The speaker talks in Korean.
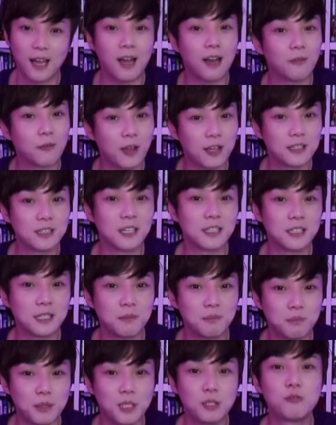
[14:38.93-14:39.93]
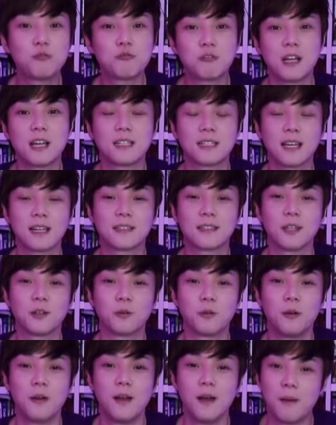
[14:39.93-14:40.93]
굉장히 미숙아의 상태로
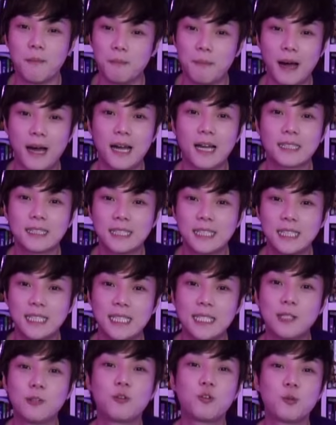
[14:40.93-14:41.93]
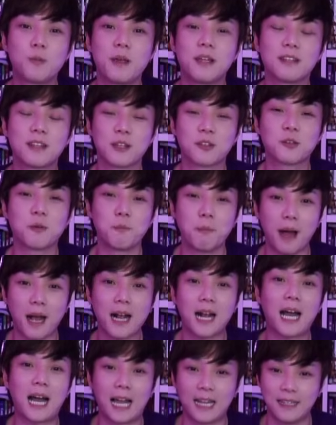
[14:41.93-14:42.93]
마치 인큐베이터에서 막
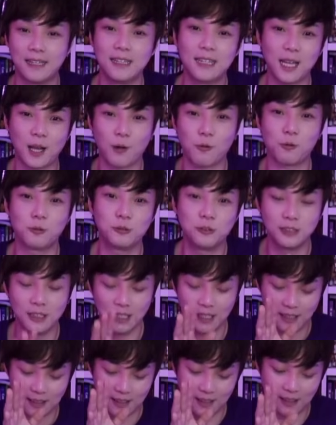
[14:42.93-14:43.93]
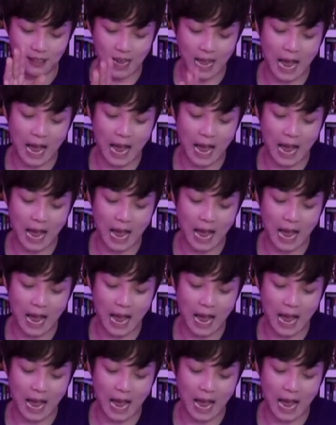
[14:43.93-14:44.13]
갓 나온 어,